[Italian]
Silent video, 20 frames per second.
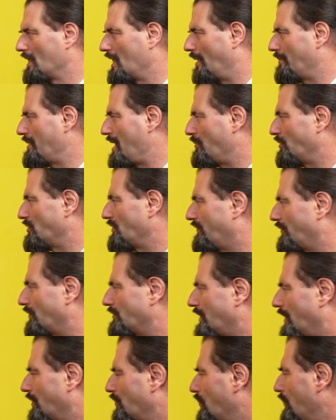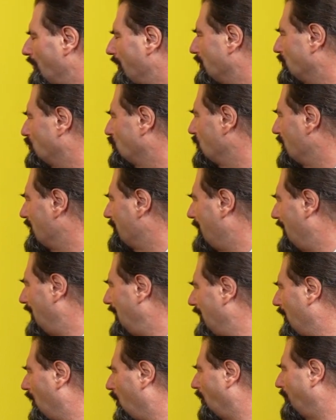Abbiamo di fronte a noi due
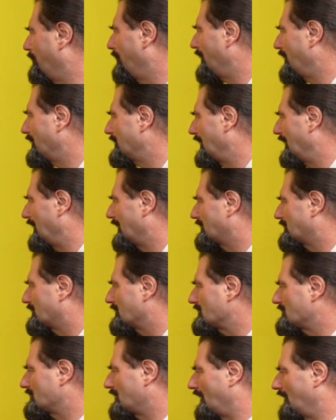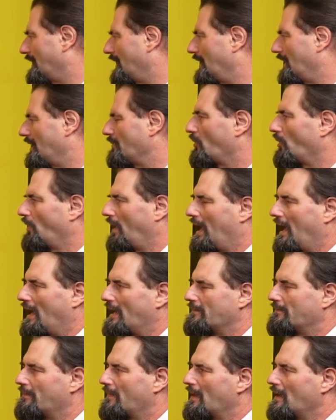belle opere dell'artista Nenè
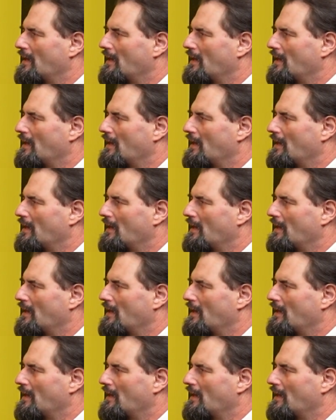Molai,